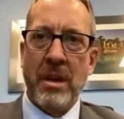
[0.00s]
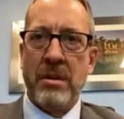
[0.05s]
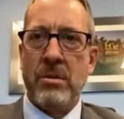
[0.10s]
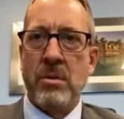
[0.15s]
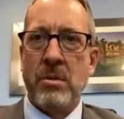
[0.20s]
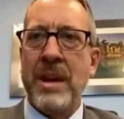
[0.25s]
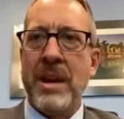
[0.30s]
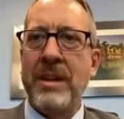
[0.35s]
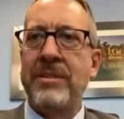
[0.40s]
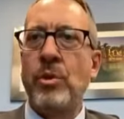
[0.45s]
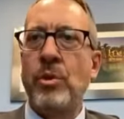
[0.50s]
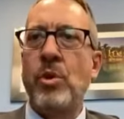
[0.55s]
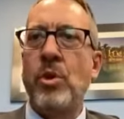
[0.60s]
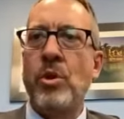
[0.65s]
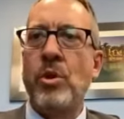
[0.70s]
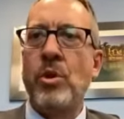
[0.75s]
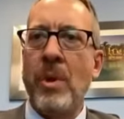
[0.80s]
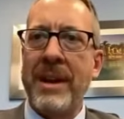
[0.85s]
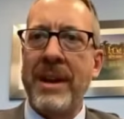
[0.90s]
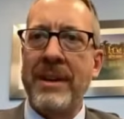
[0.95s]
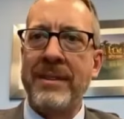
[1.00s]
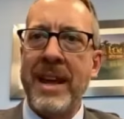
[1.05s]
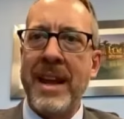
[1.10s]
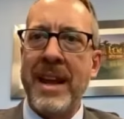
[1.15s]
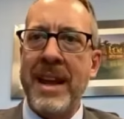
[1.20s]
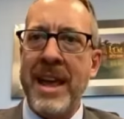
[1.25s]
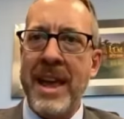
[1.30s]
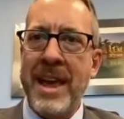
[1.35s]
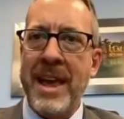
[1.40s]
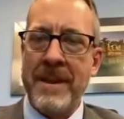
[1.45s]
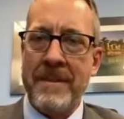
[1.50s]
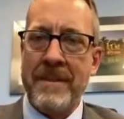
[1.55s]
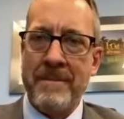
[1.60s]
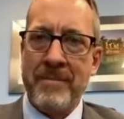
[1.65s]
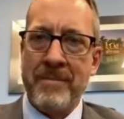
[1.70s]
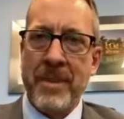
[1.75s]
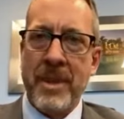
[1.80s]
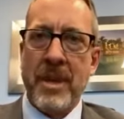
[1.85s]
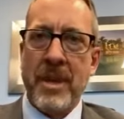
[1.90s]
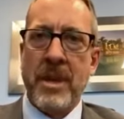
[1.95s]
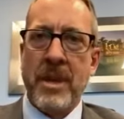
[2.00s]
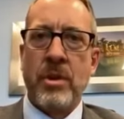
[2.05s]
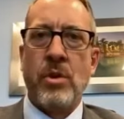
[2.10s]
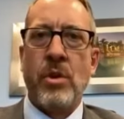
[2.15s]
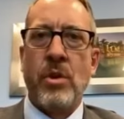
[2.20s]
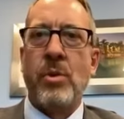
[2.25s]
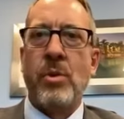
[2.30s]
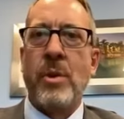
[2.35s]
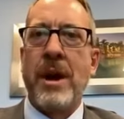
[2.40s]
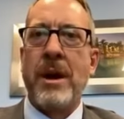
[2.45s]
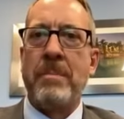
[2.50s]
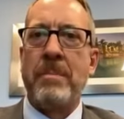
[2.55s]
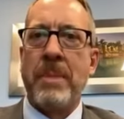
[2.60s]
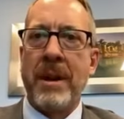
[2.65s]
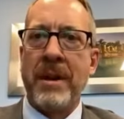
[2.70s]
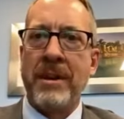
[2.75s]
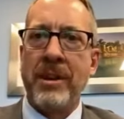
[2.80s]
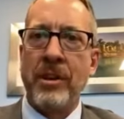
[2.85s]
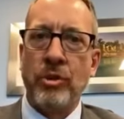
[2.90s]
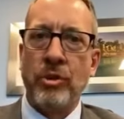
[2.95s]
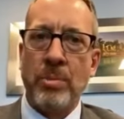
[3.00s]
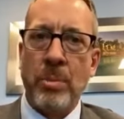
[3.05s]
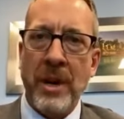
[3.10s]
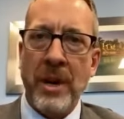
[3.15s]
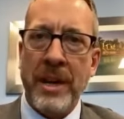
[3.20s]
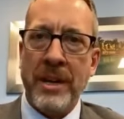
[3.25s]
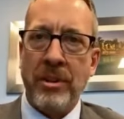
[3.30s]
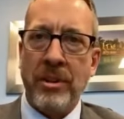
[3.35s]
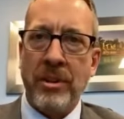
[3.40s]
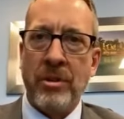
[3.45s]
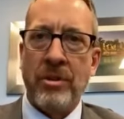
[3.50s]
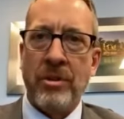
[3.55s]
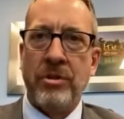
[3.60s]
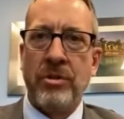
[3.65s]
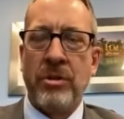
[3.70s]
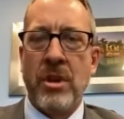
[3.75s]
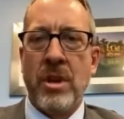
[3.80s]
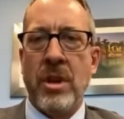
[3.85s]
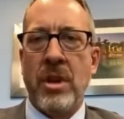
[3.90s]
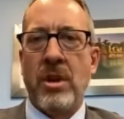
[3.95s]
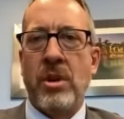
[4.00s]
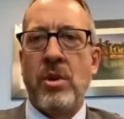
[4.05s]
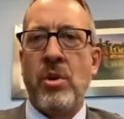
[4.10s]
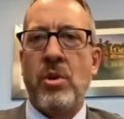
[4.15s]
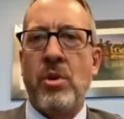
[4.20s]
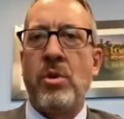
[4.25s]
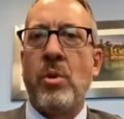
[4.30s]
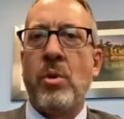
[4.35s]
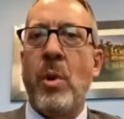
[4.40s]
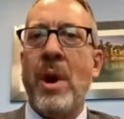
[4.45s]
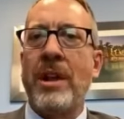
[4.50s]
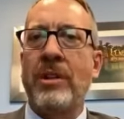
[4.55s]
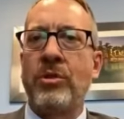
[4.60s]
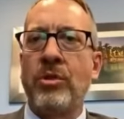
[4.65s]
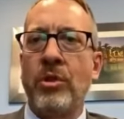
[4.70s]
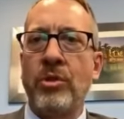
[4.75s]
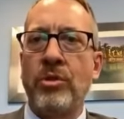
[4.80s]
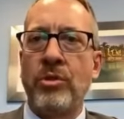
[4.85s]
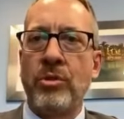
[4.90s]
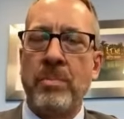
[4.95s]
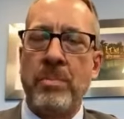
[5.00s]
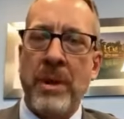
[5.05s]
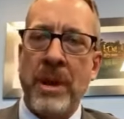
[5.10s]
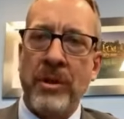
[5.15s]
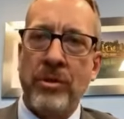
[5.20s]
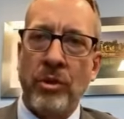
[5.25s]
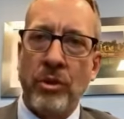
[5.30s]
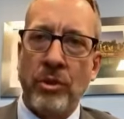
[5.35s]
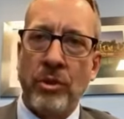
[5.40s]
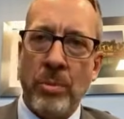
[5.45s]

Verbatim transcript: ¿Con cuál CNE? ¿Con cuáles partidos políticos? ¿Con cuántos presos